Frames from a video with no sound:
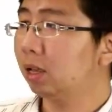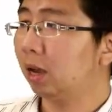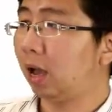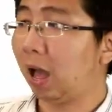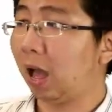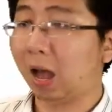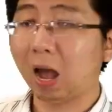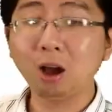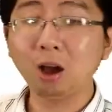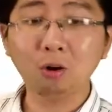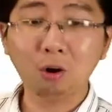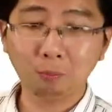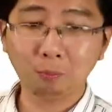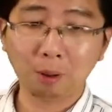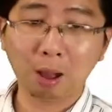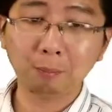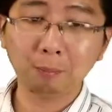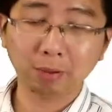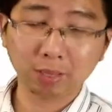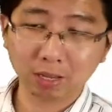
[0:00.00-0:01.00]
ขาเข้าของ
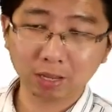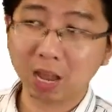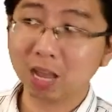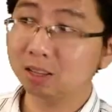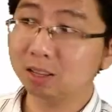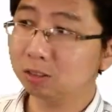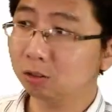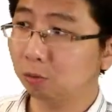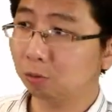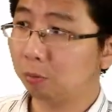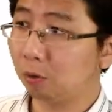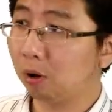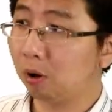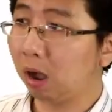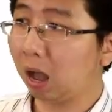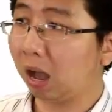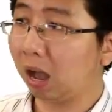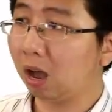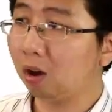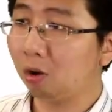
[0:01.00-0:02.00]
ปั๊มมันจะง่ายที่สุดเพราะว่า
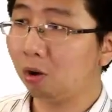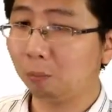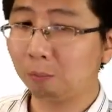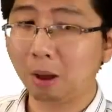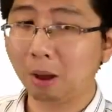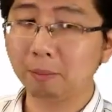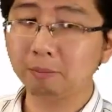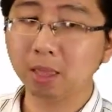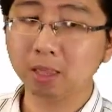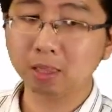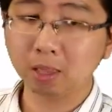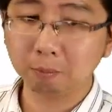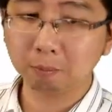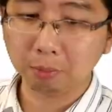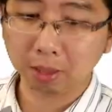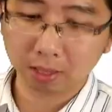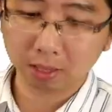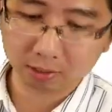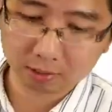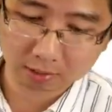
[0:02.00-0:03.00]
ขาเข้าของปั๊มเนี่ยจะ
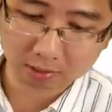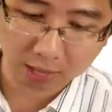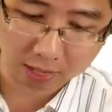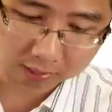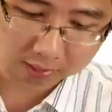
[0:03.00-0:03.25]
เป็นแซด